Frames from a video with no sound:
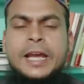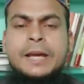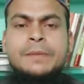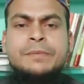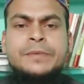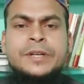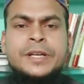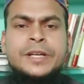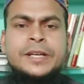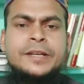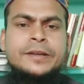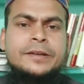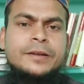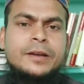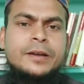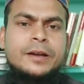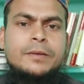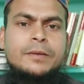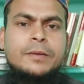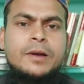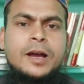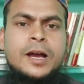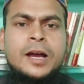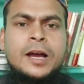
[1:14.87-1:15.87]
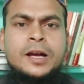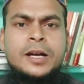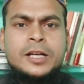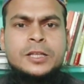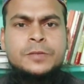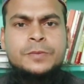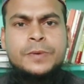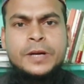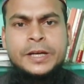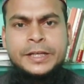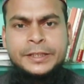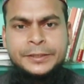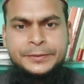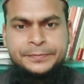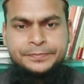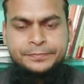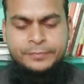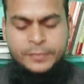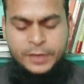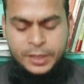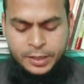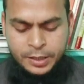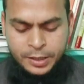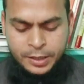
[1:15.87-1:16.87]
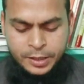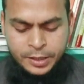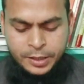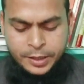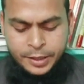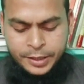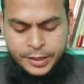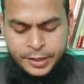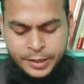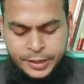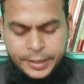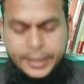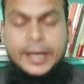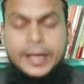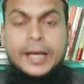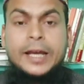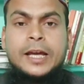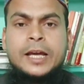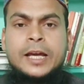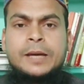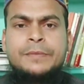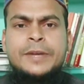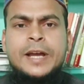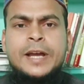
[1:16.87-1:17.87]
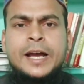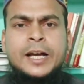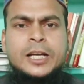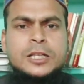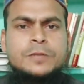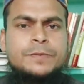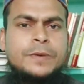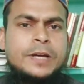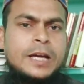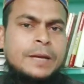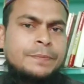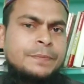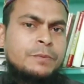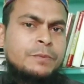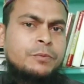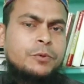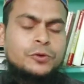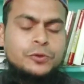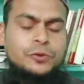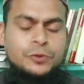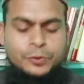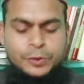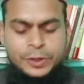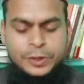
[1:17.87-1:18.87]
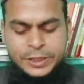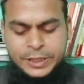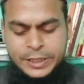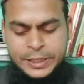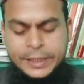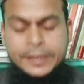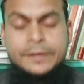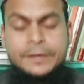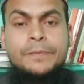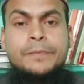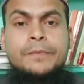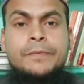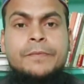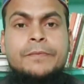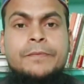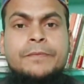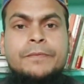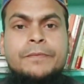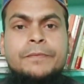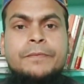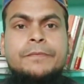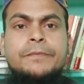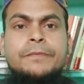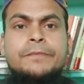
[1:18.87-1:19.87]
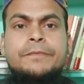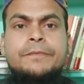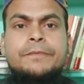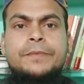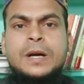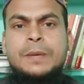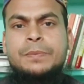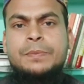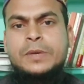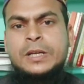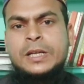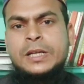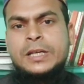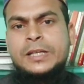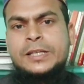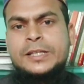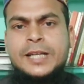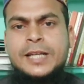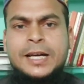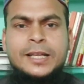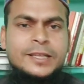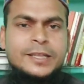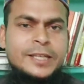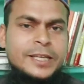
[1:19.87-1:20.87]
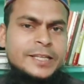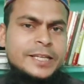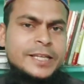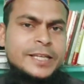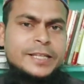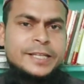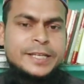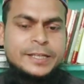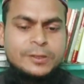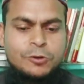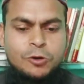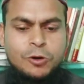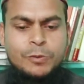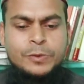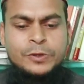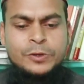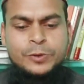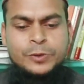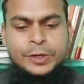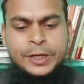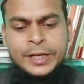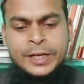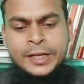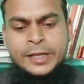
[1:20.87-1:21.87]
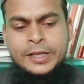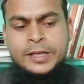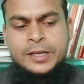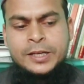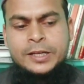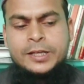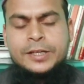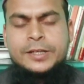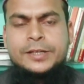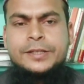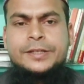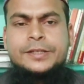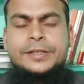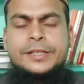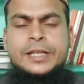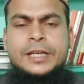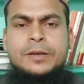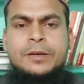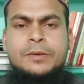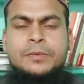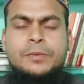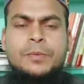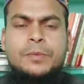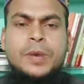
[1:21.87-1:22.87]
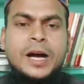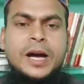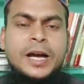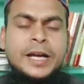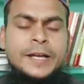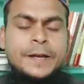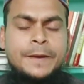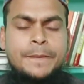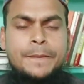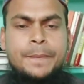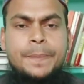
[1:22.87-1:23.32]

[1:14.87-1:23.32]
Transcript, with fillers: এমডি আকাশ ভাই এমডি আকাশ ভাই আপনি প্রশ্ন করেছেন বা আপনি জানতে চেয়েছেন কমেন্ট করে যে ভাই